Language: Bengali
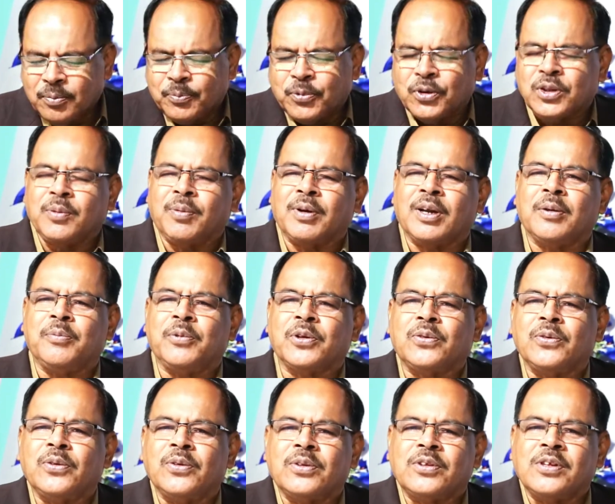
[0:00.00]
প্রতিবারের
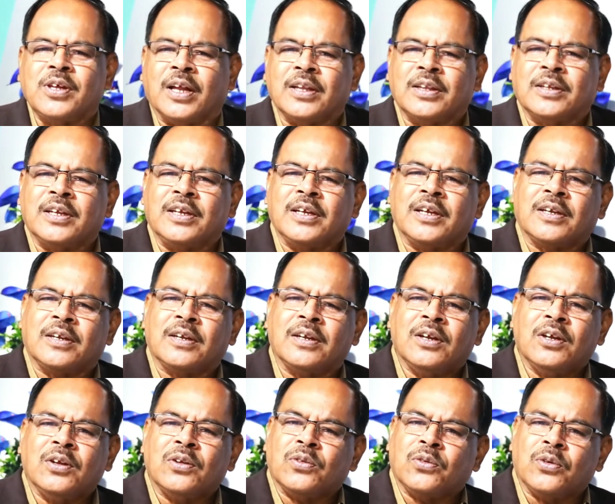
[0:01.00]
মতো সাত দিনের
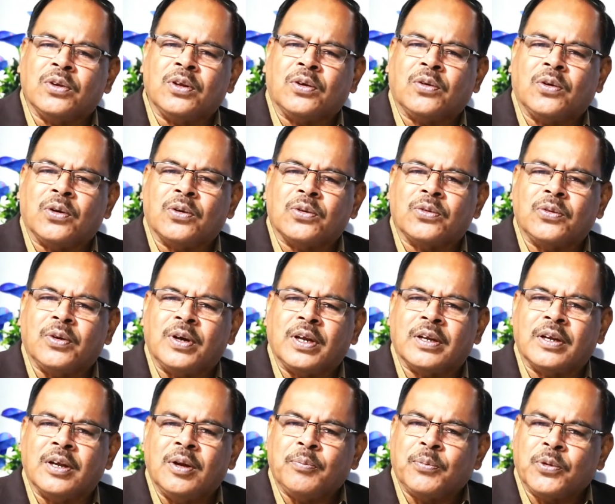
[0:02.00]
দৈনিক
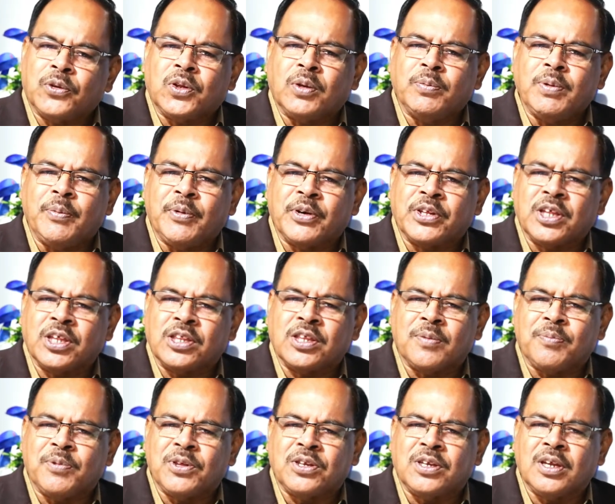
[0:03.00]
করতোয়ার প্রথম এবং
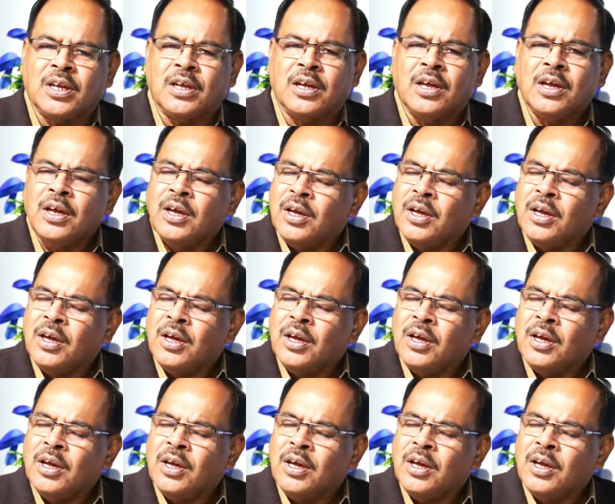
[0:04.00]
শেষের পৃষ্ঠায়